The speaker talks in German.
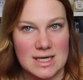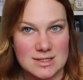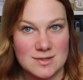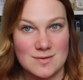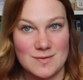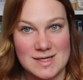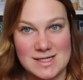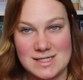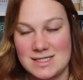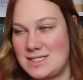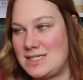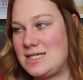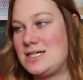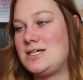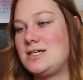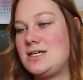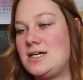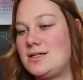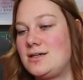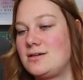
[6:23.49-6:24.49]
Also weil der
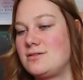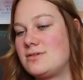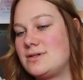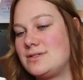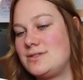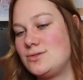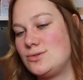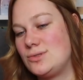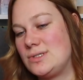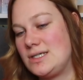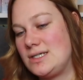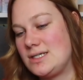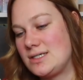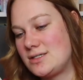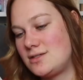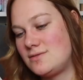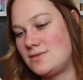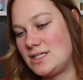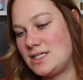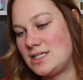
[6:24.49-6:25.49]
hier ja dann quasi so der
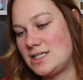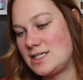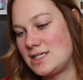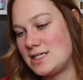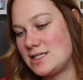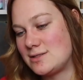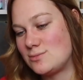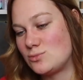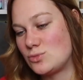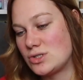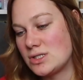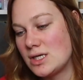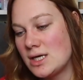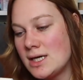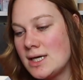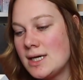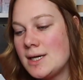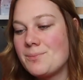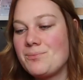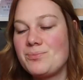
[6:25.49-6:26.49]
nächste wäre, den ich lesen muss.
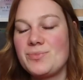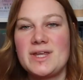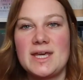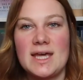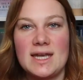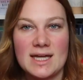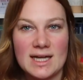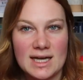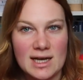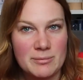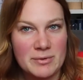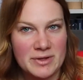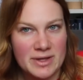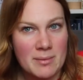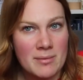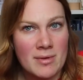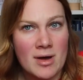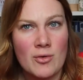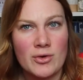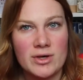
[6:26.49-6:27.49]
Generell habe ich
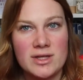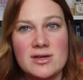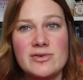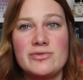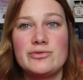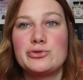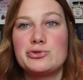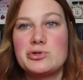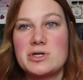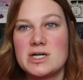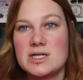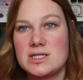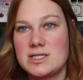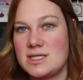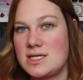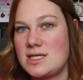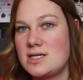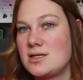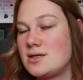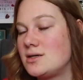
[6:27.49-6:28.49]
aber auch hier vor,
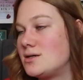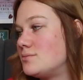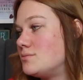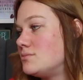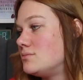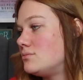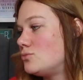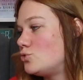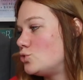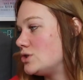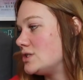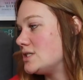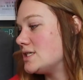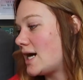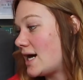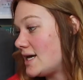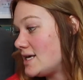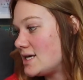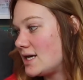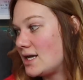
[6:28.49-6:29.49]
den ähm, oder die
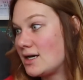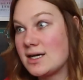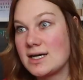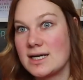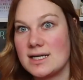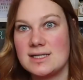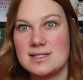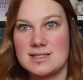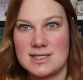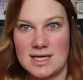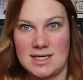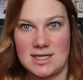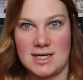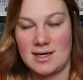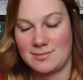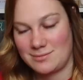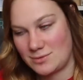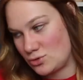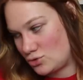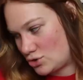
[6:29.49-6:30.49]
Reihe generell
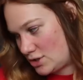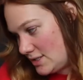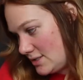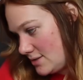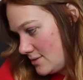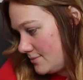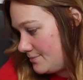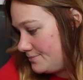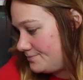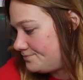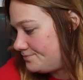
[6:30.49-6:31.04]
zeitnah abzuschließen.